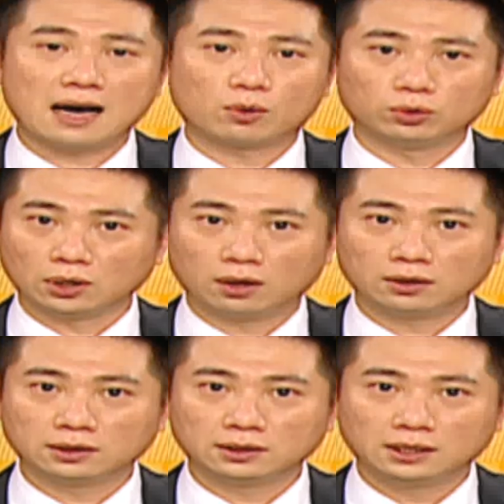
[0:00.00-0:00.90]
股东，
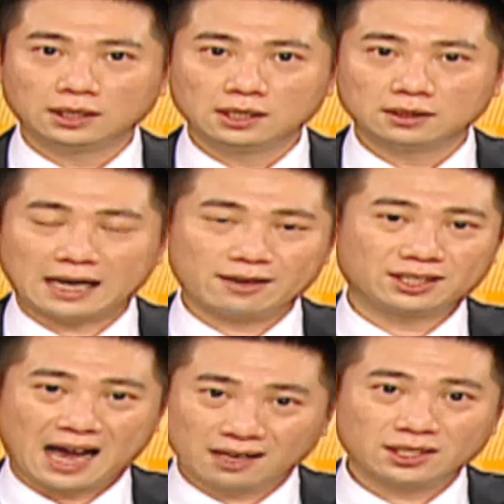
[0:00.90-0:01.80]
他要
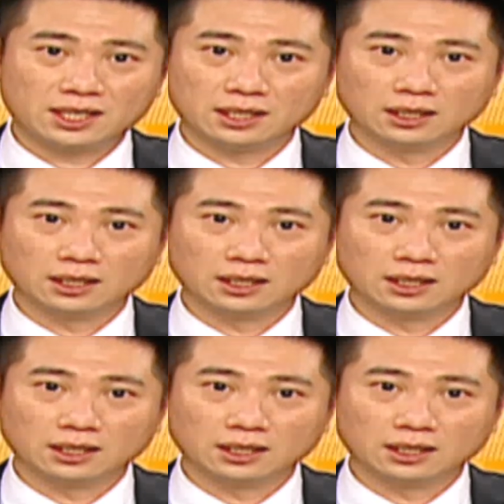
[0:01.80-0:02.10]
长期